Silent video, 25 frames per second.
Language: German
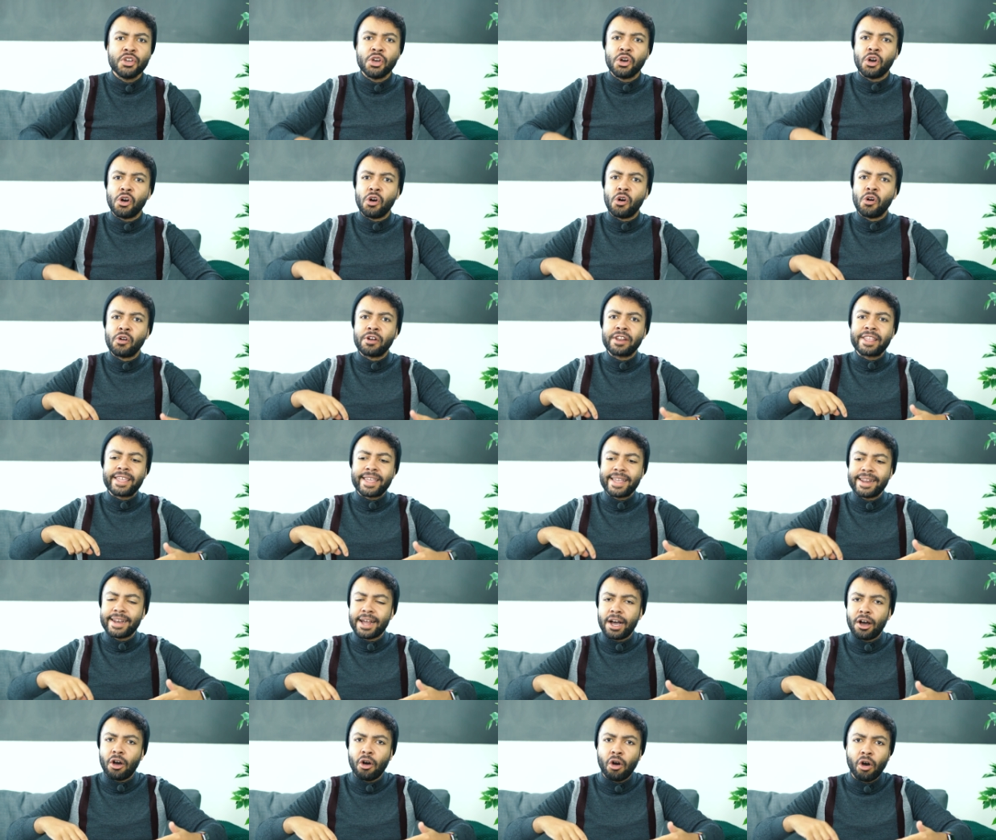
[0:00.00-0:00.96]
und
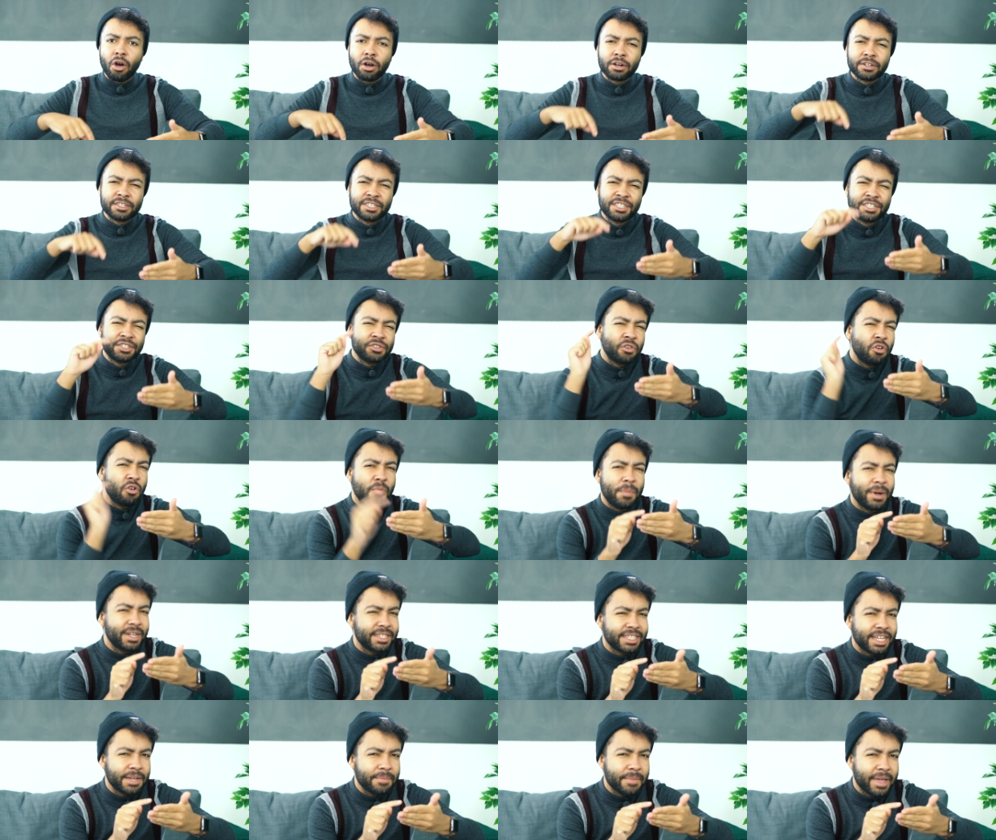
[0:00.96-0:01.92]
jeder hockt so
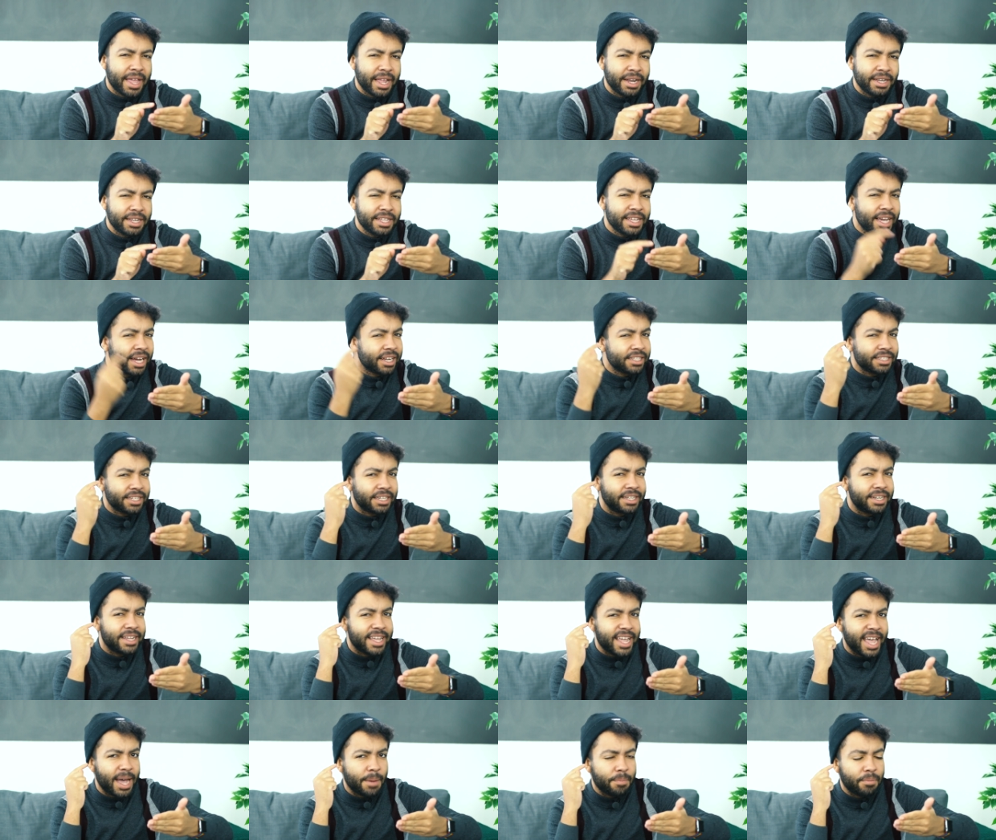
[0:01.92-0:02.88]
über seinem Handy, hat
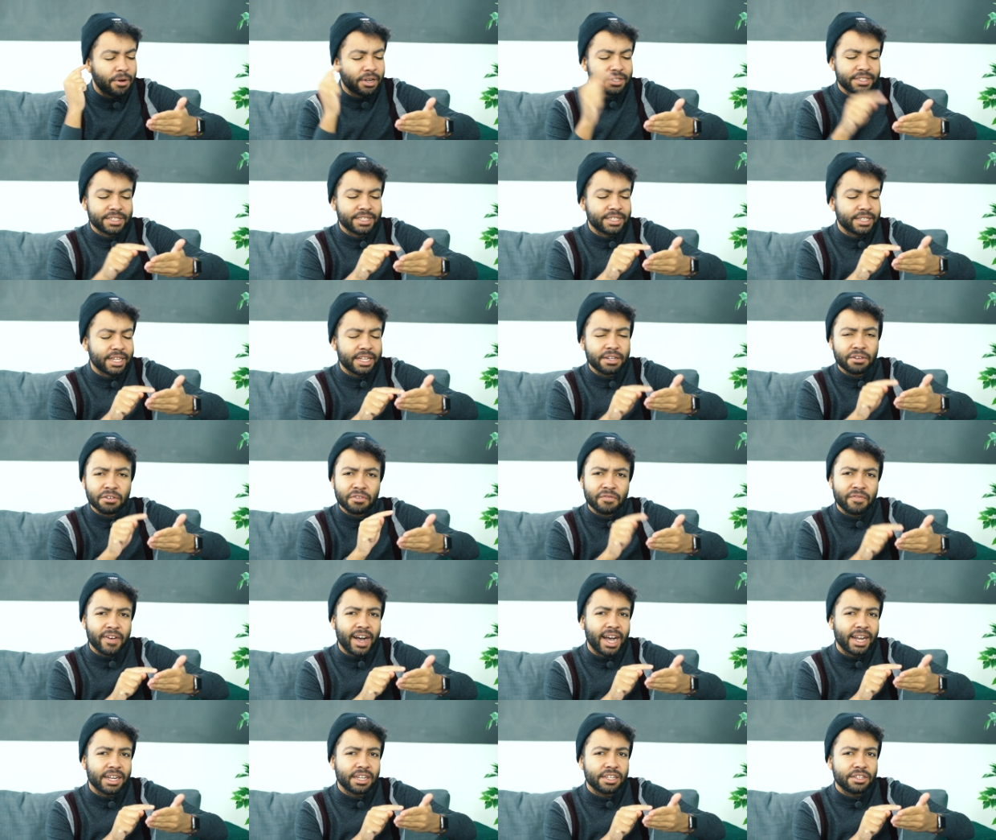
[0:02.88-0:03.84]
seine AirPods drin und
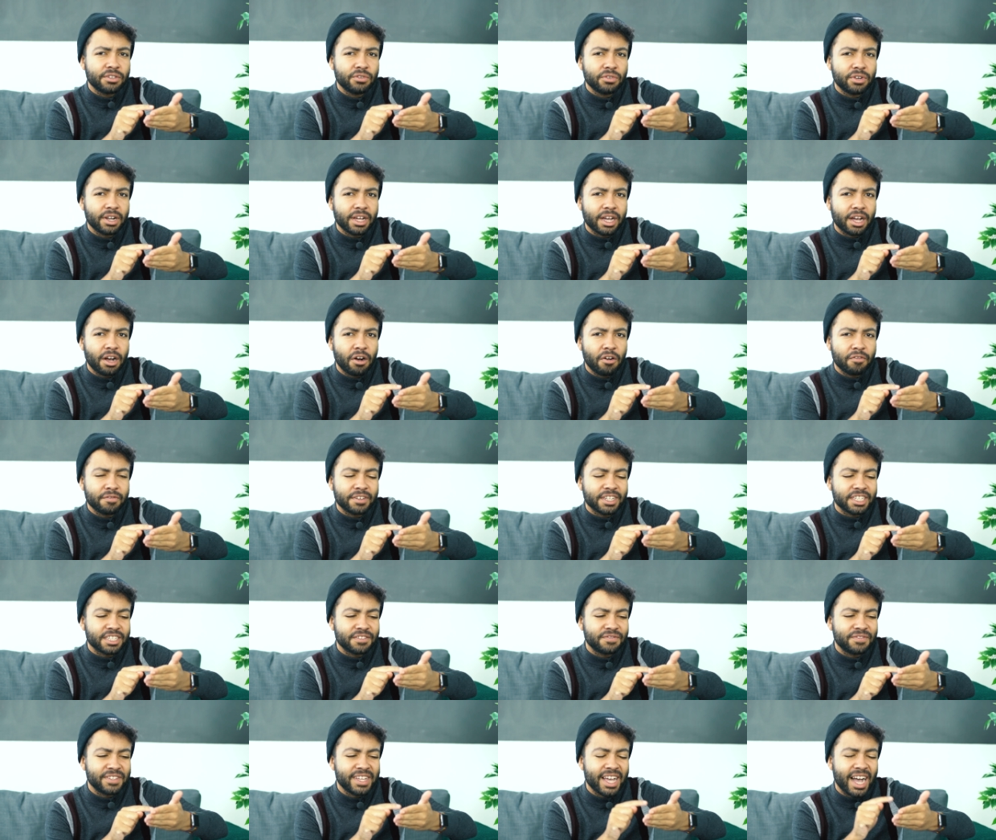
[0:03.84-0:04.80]
wartet nur darauf,
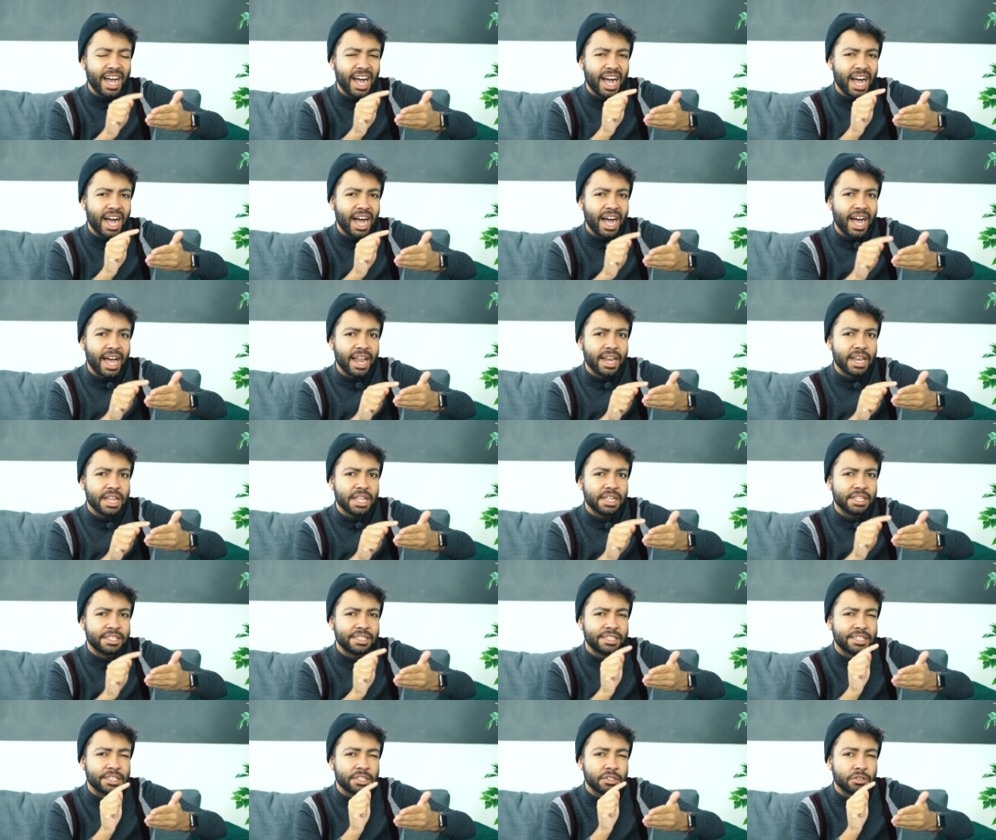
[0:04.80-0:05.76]
dass wir
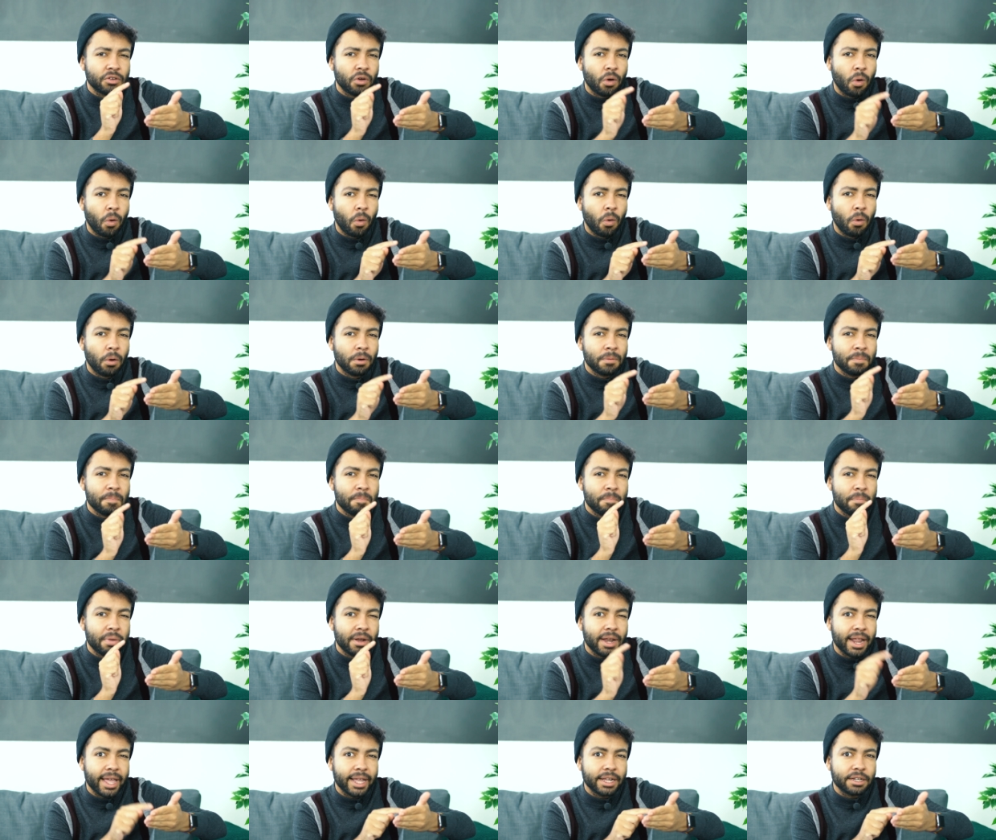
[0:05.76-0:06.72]
alle synchron
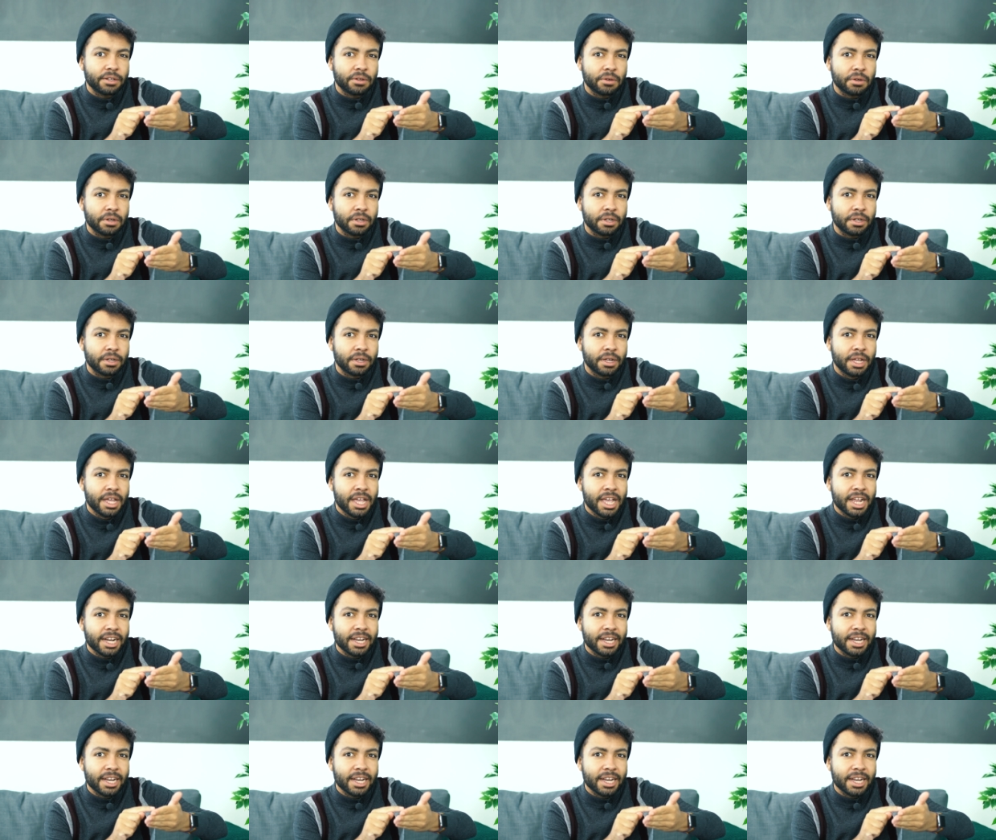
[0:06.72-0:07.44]
Play drücken,